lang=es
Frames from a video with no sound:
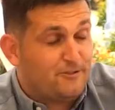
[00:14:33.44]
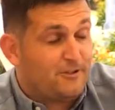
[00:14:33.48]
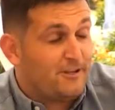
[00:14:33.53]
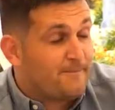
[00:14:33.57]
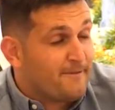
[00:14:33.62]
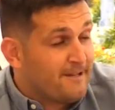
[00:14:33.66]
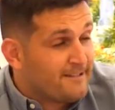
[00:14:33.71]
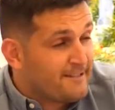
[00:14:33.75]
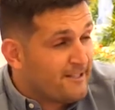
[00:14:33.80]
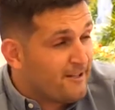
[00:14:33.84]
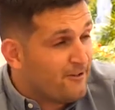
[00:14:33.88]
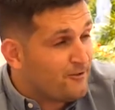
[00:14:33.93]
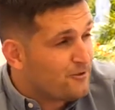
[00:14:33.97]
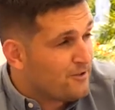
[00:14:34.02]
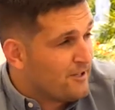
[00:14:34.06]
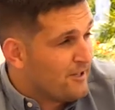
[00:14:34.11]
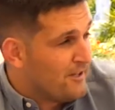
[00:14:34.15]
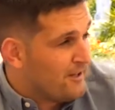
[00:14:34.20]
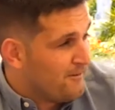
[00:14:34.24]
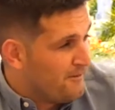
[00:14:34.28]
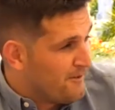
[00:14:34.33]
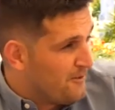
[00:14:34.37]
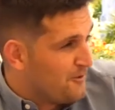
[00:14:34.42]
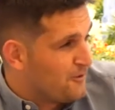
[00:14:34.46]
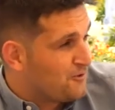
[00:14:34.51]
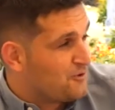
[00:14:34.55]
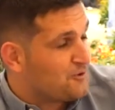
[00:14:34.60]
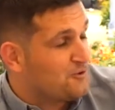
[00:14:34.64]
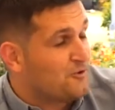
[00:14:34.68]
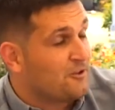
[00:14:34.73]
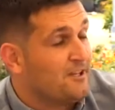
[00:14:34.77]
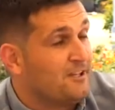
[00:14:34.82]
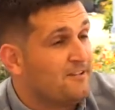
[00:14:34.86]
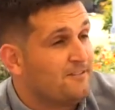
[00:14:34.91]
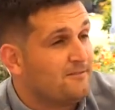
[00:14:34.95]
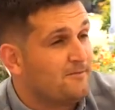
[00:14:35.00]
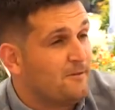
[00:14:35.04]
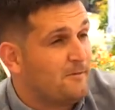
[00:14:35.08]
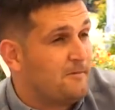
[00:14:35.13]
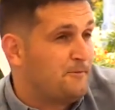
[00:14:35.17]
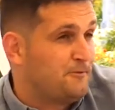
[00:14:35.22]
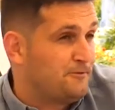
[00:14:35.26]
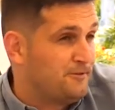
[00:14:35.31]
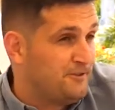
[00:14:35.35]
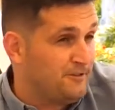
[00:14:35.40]
mi padre está ilusionado de vernos nosotros aquí, ¿no? Para
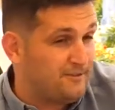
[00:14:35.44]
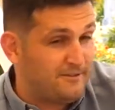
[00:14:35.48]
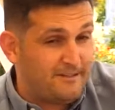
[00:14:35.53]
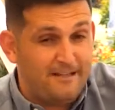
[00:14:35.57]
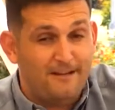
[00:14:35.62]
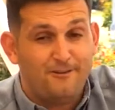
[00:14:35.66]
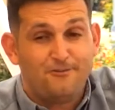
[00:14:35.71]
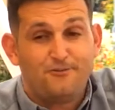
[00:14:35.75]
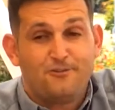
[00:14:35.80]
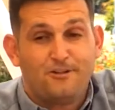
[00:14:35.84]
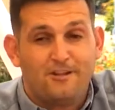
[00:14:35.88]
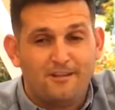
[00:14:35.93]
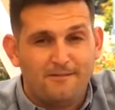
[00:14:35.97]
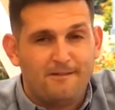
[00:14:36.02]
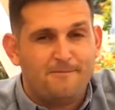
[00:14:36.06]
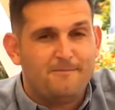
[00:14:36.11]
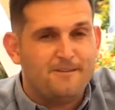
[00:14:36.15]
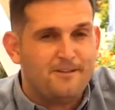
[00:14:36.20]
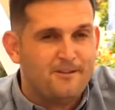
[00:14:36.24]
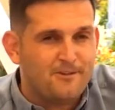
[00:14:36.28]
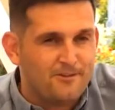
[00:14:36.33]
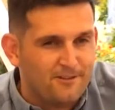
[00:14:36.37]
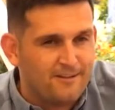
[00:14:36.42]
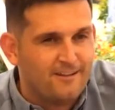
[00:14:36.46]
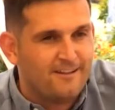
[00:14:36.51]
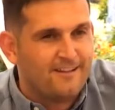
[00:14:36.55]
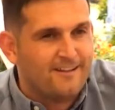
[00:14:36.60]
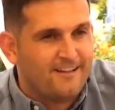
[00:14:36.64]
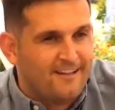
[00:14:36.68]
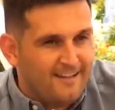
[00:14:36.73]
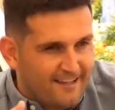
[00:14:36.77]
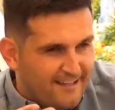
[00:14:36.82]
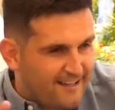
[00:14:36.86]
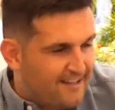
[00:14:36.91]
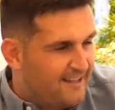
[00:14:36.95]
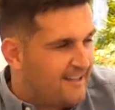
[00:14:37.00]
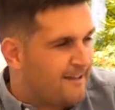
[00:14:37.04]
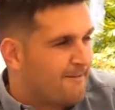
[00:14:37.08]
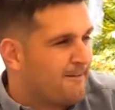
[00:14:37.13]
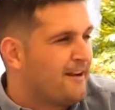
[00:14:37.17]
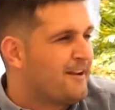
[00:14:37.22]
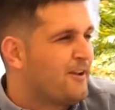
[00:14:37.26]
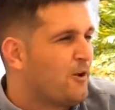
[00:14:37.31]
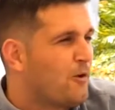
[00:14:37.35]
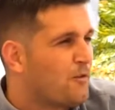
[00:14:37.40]
mí yo estoy ilusionado de ver a mi hijo que
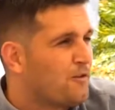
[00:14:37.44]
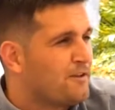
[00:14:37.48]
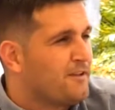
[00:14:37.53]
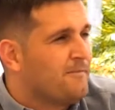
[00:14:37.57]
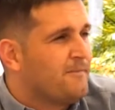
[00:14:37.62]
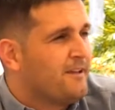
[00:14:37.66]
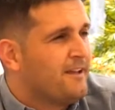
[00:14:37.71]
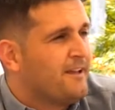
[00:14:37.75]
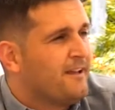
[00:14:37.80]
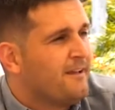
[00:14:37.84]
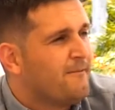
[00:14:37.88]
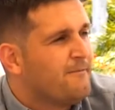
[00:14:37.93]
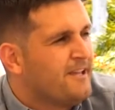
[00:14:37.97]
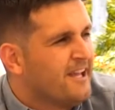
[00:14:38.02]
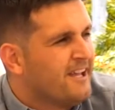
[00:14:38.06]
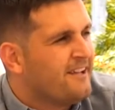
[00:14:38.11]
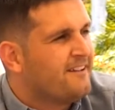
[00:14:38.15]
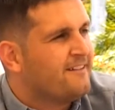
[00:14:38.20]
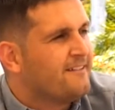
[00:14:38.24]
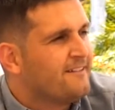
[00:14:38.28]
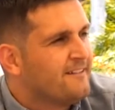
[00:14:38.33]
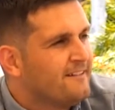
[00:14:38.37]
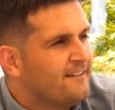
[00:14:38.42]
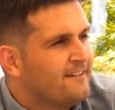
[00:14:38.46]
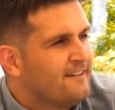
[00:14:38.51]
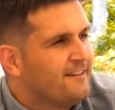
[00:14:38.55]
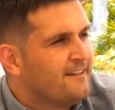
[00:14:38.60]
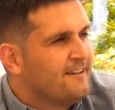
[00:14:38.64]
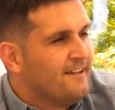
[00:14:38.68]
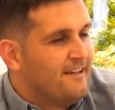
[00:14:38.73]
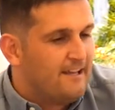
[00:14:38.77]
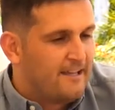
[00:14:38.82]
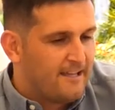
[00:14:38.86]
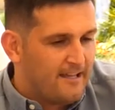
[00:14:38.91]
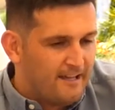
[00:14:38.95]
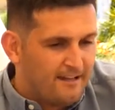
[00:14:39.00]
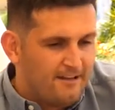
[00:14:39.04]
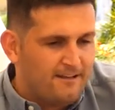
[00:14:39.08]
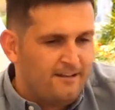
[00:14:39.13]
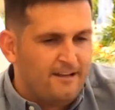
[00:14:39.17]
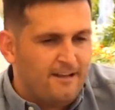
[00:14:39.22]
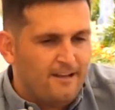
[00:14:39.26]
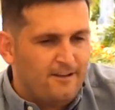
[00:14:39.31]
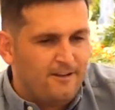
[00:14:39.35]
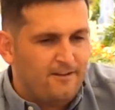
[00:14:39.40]
llevará el negocio también bien y que
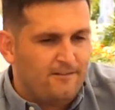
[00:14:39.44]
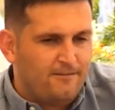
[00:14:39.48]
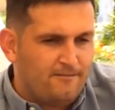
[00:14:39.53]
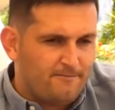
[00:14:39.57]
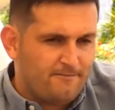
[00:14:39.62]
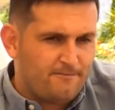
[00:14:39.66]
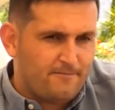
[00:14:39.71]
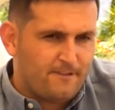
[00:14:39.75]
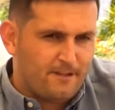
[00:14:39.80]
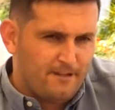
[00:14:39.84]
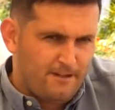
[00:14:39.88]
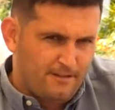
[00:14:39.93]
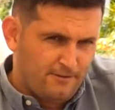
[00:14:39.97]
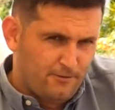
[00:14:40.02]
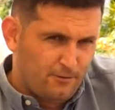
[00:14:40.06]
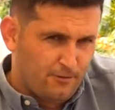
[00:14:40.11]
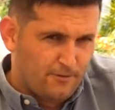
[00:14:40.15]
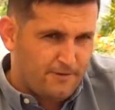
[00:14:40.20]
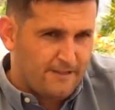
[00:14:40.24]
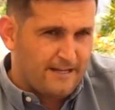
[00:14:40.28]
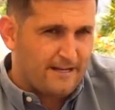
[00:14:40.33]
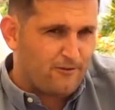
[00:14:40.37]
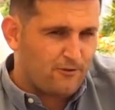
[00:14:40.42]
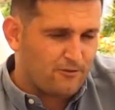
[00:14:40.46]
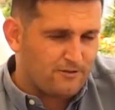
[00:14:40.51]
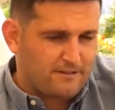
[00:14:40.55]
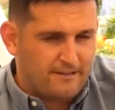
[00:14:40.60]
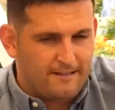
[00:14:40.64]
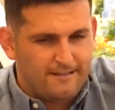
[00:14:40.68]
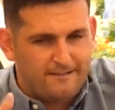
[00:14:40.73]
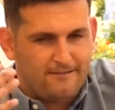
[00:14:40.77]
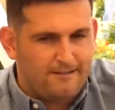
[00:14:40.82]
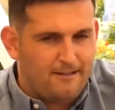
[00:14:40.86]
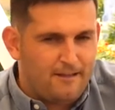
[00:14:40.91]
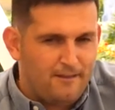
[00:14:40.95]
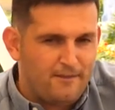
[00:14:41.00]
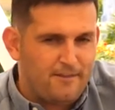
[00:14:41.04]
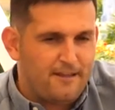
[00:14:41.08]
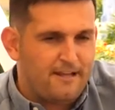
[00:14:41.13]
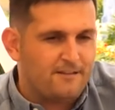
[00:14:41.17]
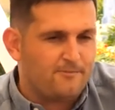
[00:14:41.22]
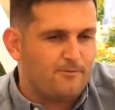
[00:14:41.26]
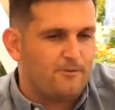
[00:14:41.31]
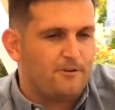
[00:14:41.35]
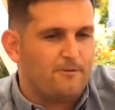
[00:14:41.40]
él introduciera cosas dentro de 15
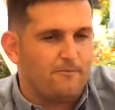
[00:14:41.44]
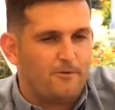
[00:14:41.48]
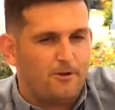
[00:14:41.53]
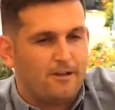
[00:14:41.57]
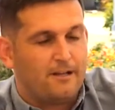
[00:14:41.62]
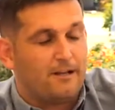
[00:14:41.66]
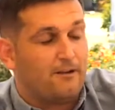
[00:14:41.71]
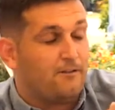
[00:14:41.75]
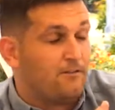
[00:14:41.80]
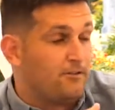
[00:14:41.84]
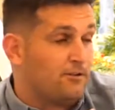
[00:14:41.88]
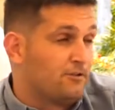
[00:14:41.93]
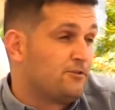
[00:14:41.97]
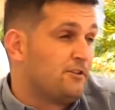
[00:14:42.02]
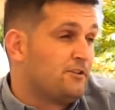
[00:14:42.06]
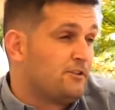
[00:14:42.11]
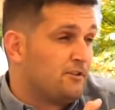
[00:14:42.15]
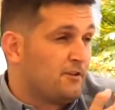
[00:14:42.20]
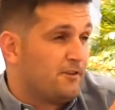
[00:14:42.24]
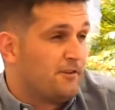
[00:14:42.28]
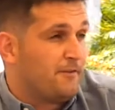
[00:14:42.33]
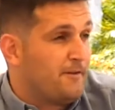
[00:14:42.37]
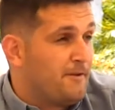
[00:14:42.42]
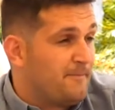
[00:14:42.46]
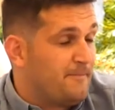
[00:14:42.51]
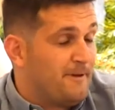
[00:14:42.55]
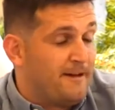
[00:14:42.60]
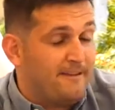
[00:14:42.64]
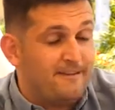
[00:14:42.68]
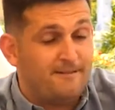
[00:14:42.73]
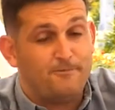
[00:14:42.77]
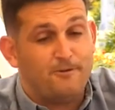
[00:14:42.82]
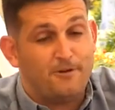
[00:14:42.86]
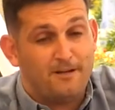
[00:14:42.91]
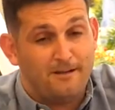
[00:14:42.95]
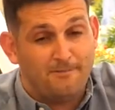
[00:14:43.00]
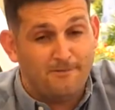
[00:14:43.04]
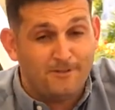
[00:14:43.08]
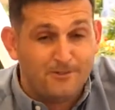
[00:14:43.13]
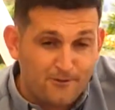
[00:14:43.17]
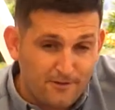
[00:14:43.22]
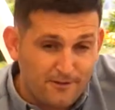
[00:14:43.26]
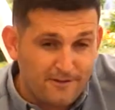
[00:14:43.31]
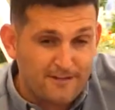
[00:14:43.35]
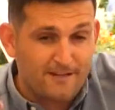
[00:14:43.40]
años, pues a lo mejor que nosotros introducimos a mi padre, porque él me
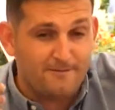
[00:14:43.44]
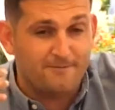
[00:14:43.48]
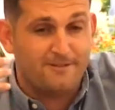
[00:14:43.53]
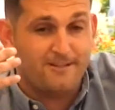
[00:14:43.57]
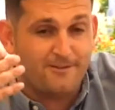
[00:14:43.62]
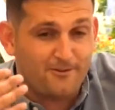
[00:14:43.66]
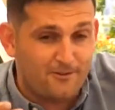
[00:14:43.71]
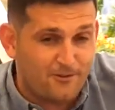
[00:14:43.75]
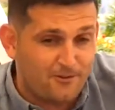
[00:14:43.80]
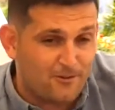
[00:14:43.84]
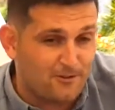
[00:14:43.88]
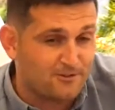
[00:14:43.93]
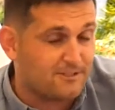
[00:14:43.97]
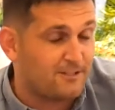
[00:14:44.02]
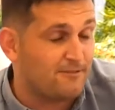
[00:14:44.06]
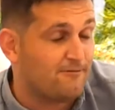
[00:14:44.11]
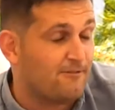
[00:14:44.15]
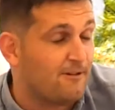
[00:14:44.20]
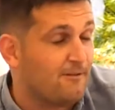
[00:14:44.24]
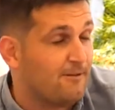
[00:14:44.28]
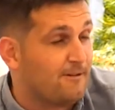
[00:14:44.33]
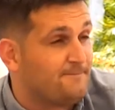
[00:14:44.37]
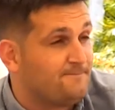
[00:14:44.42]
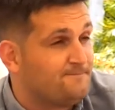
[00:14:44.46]
introduciera a mí cosas nuevas. Ir